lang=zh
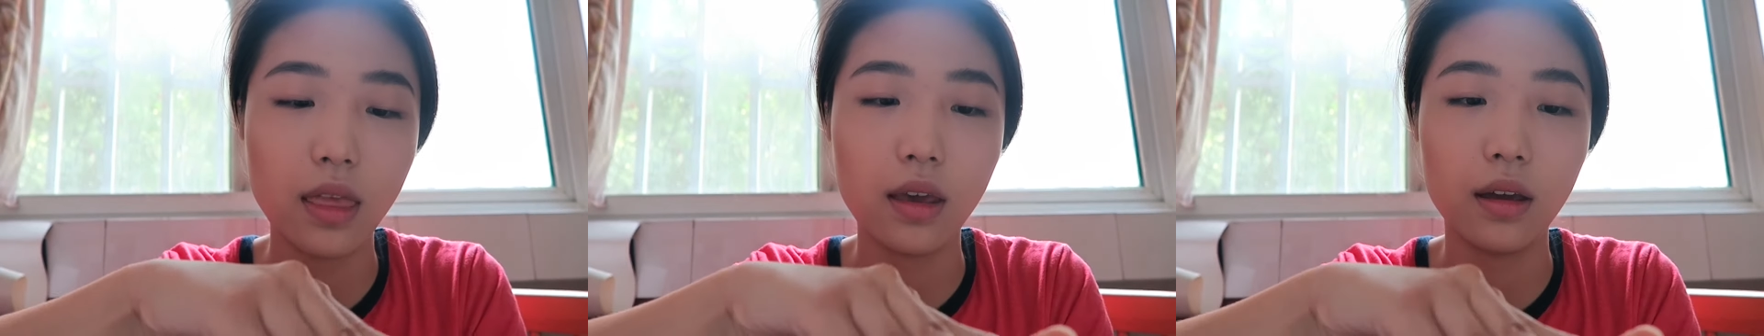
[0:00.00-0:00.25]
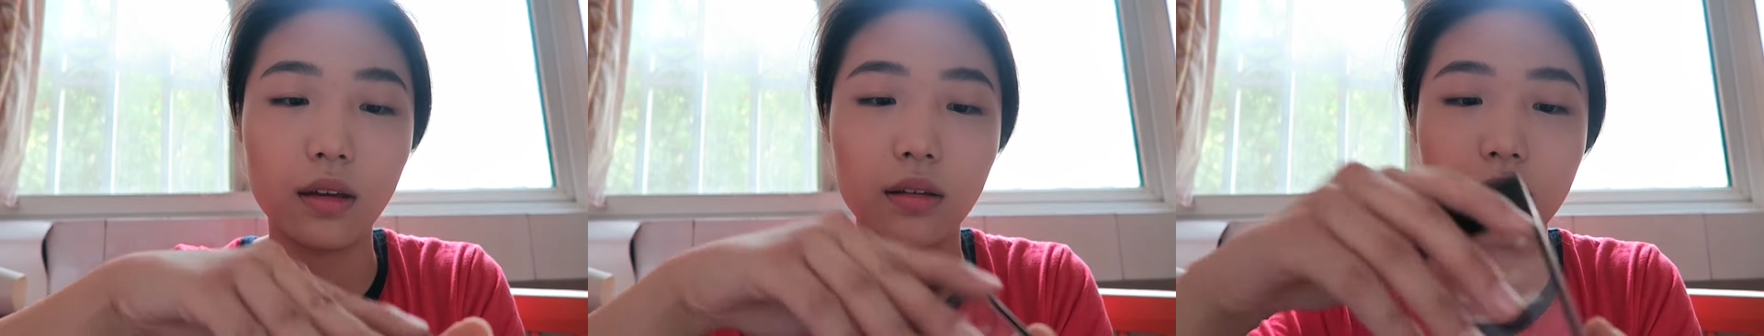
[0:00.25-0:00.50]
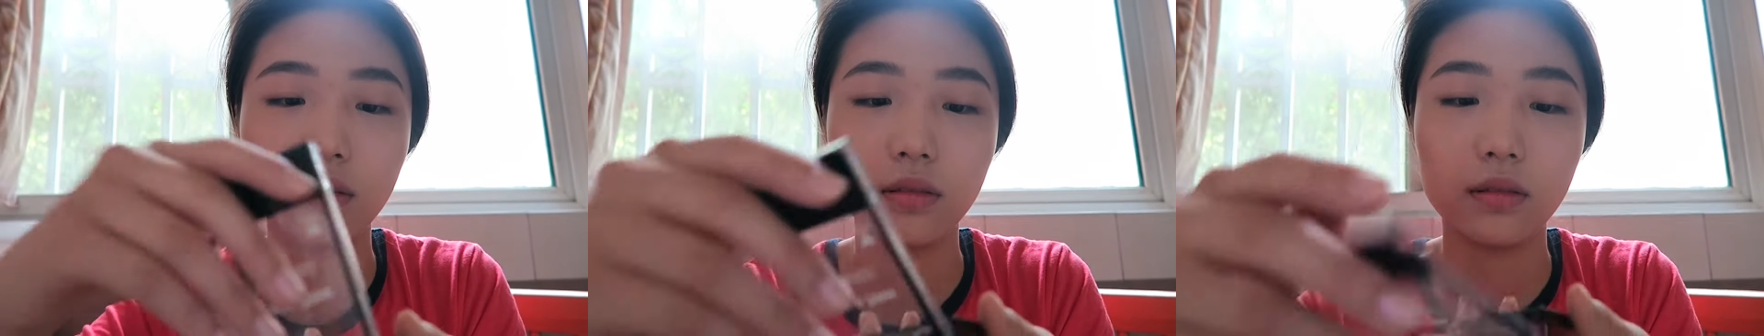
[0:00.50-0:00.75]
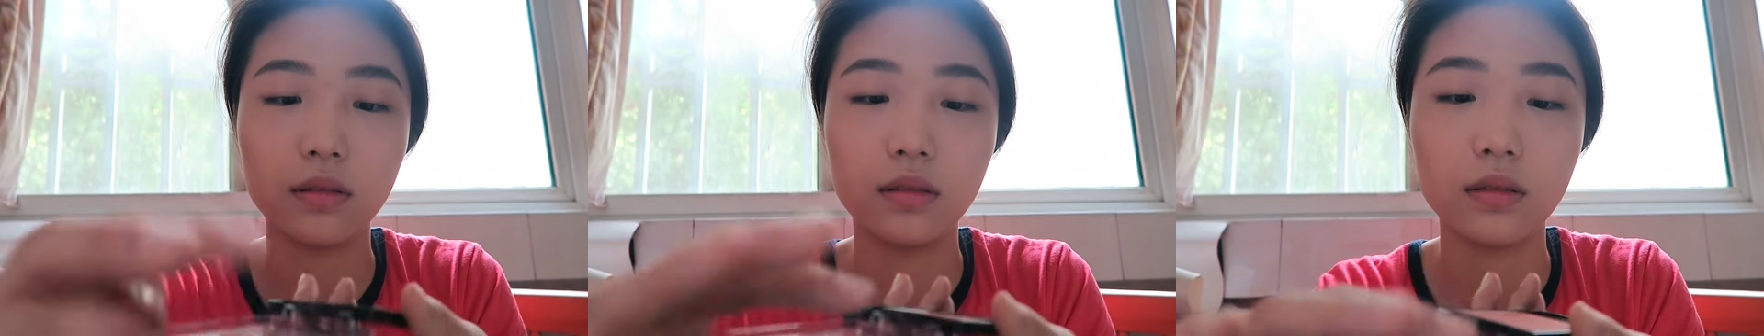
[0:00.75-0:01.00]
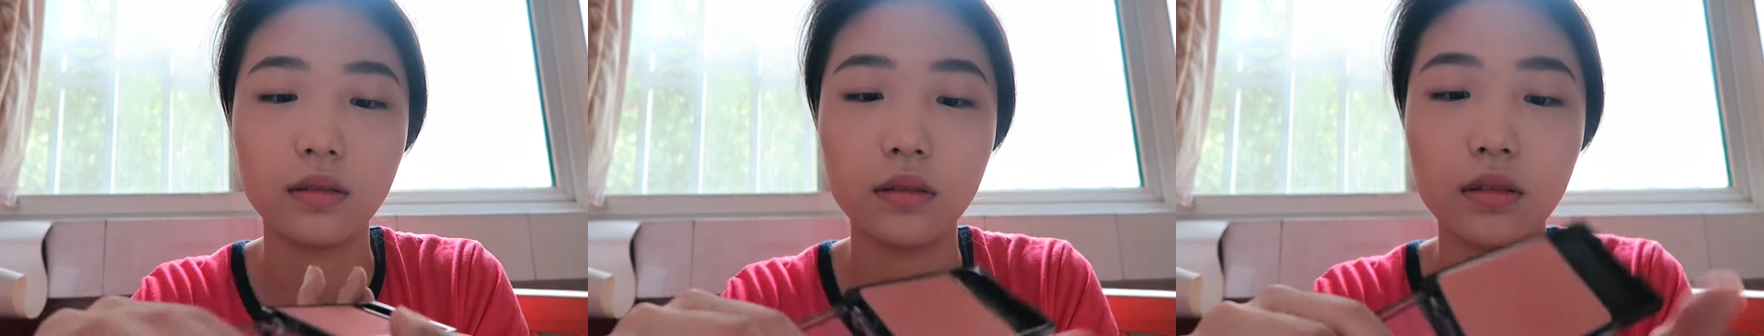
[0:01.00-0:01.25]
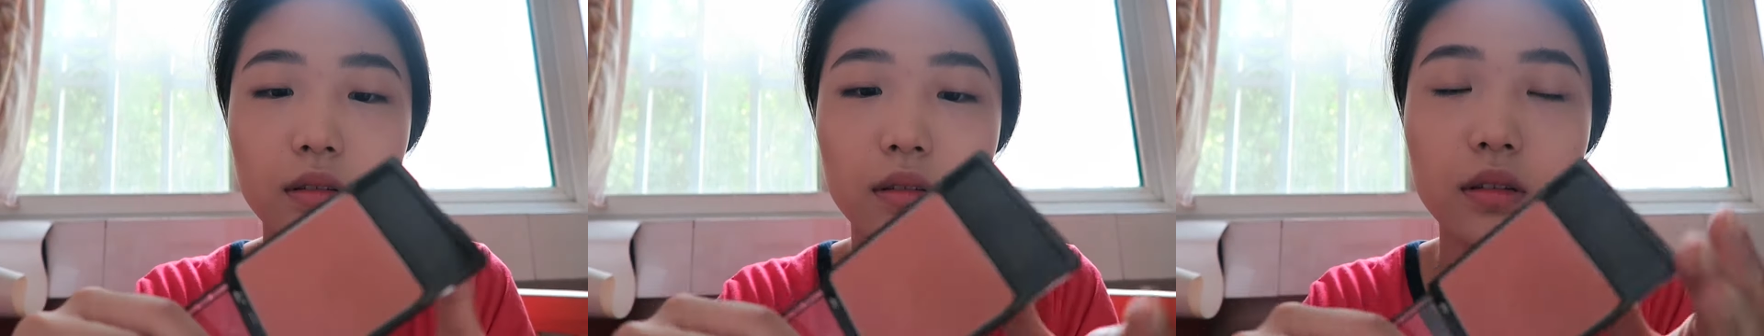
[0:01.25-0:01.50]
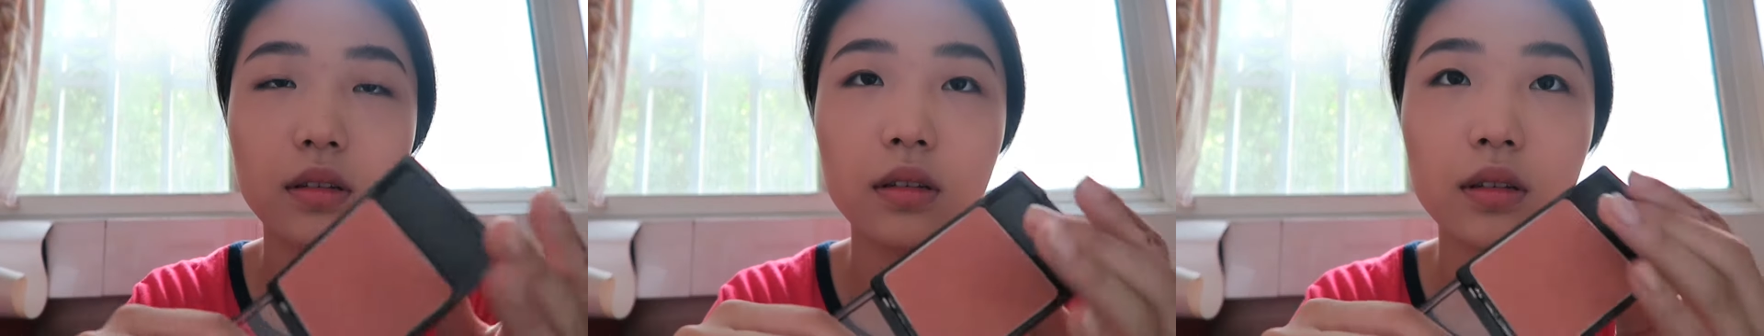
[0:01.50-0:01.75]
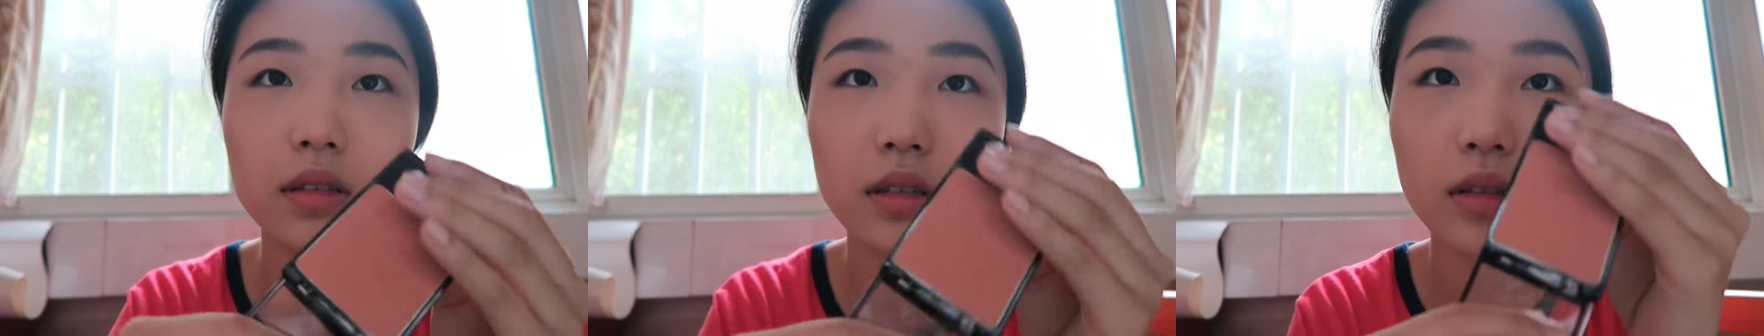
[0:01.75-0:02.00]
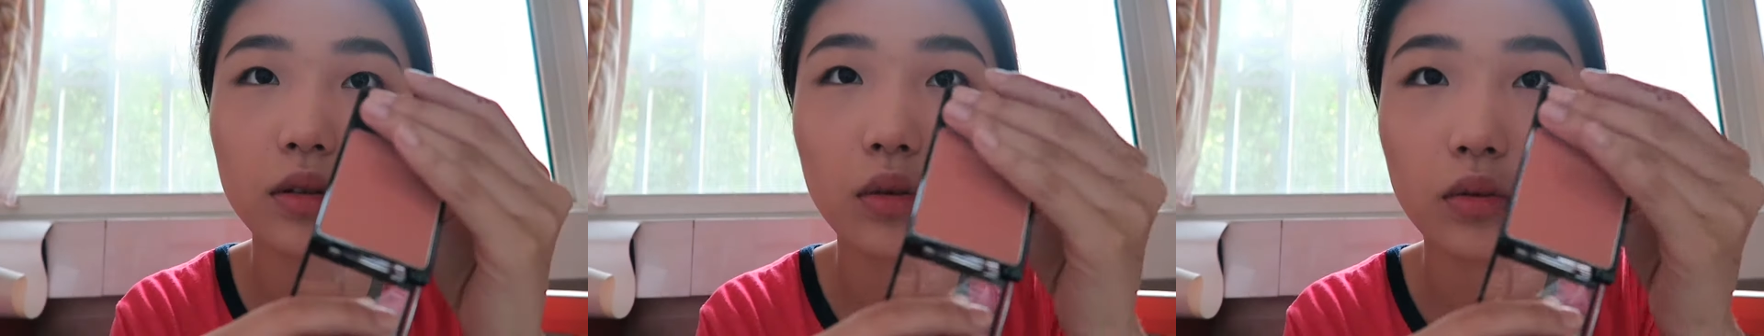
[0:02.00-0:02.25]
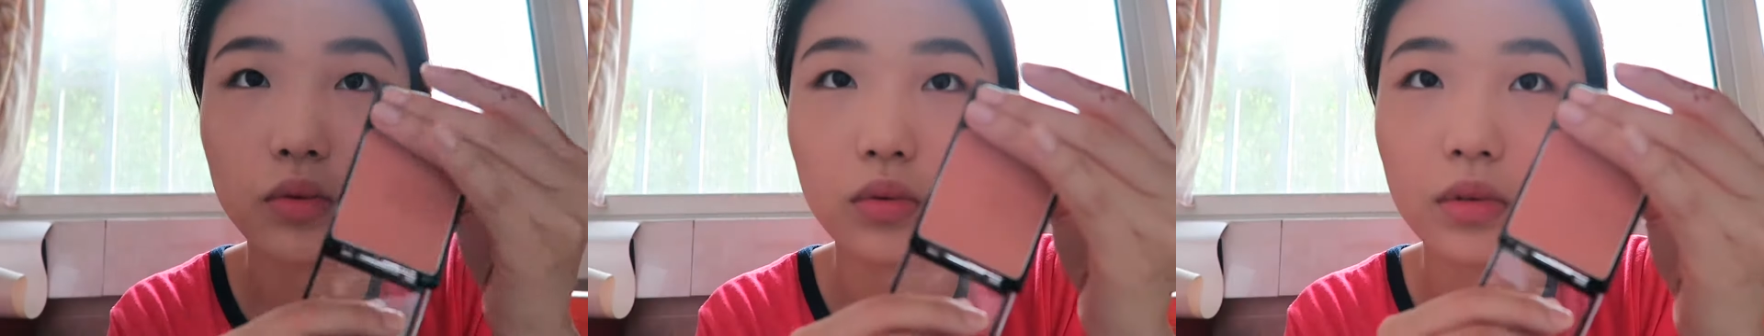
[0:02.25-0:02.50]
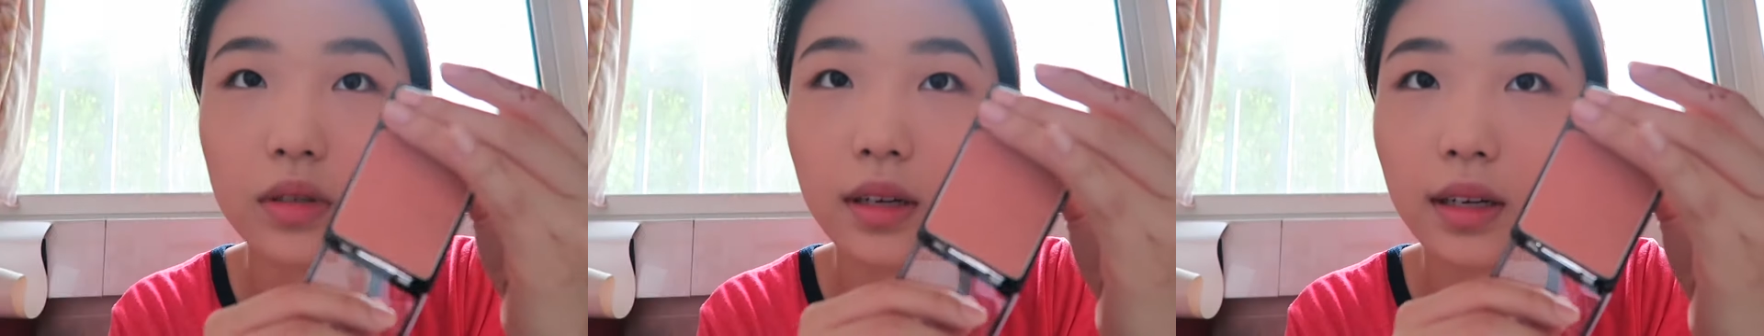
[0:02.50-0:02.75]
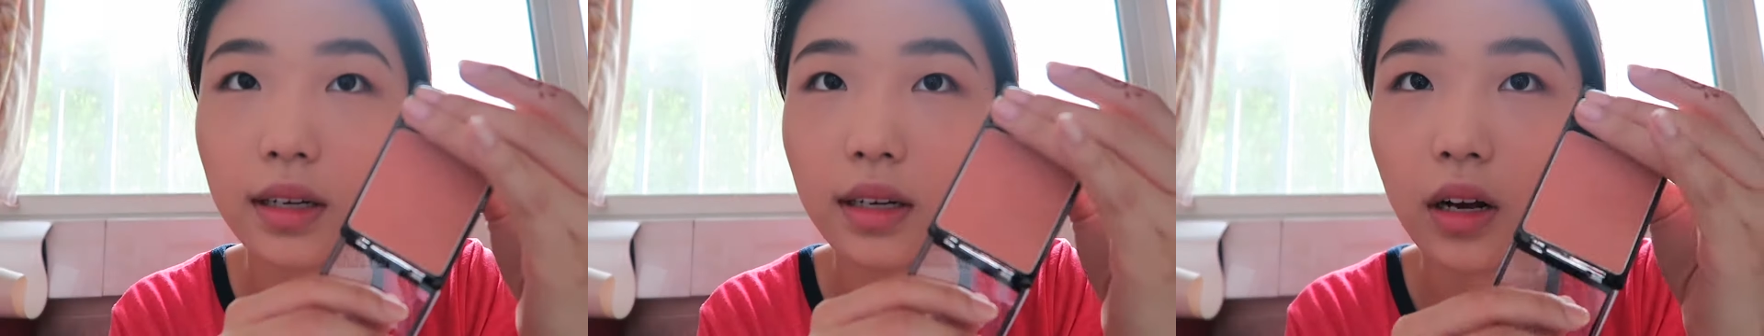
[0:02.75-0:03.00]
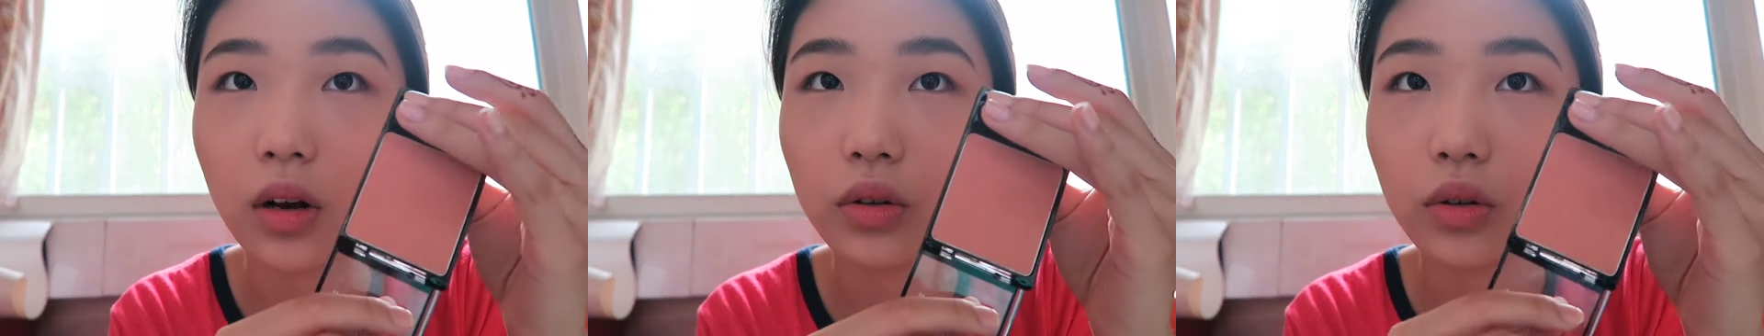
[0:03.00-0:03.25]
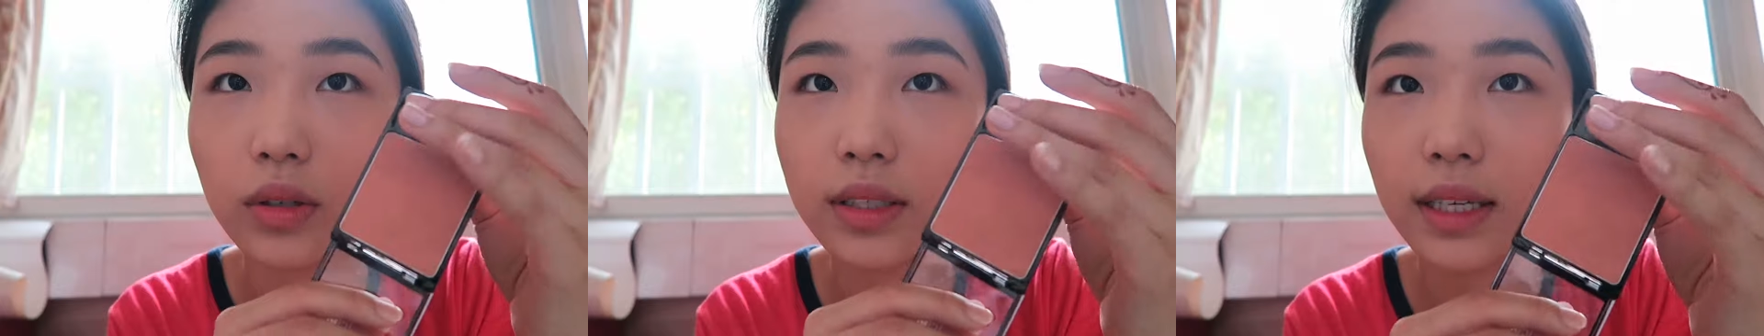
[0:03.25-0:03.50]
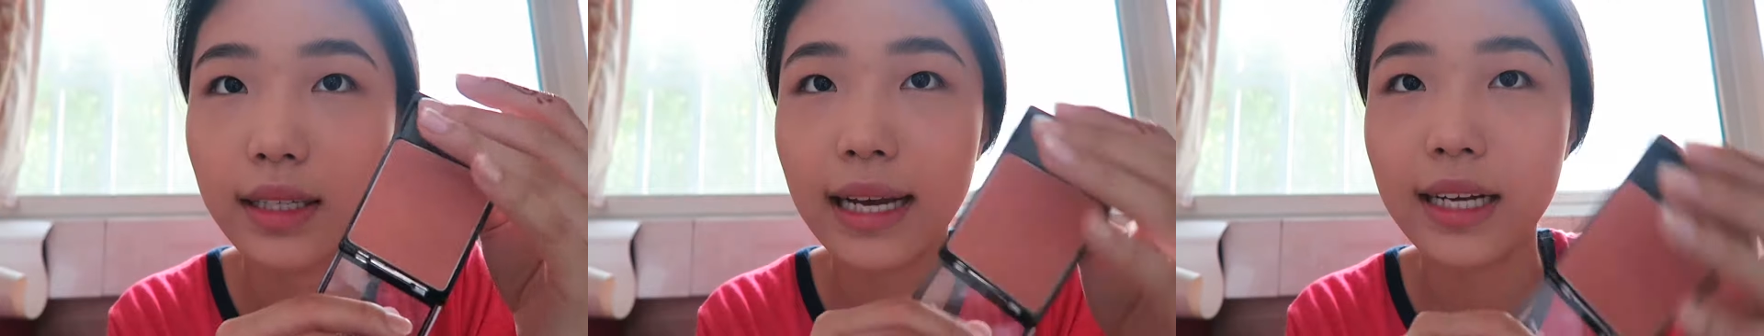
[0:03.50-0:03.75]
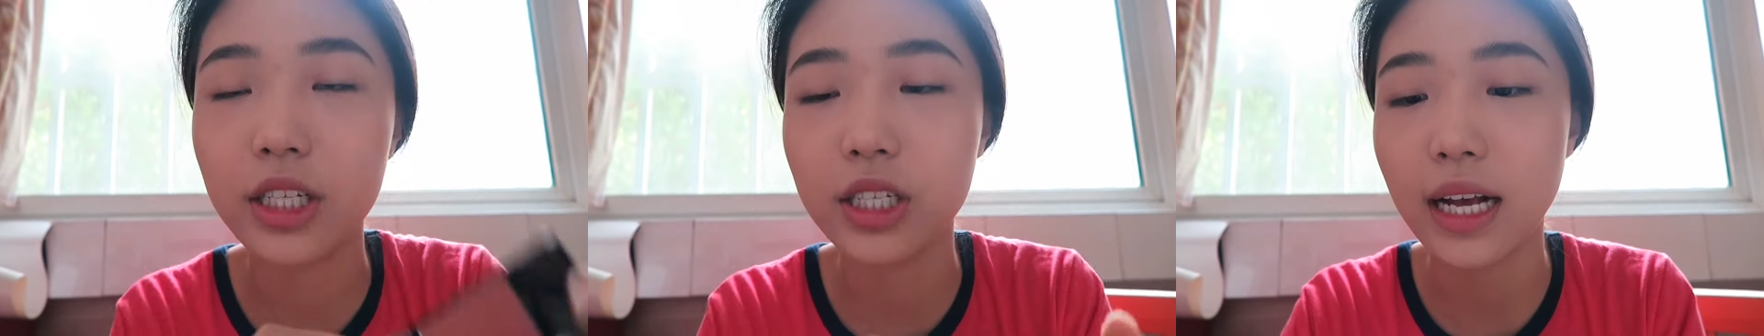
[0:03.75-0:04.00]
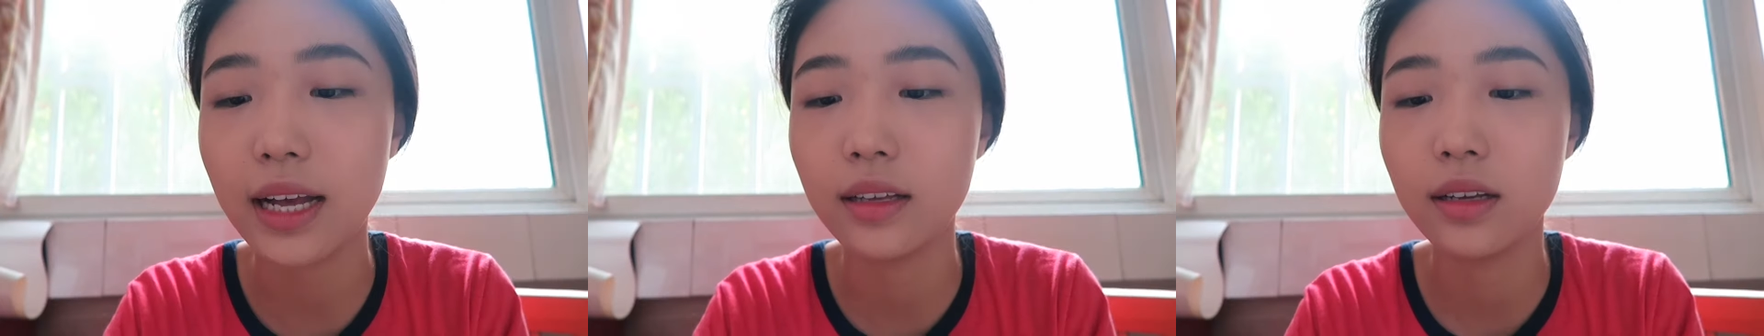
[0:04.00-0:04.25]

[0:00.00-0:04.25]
看。是这种橘色，然后有一些带闪。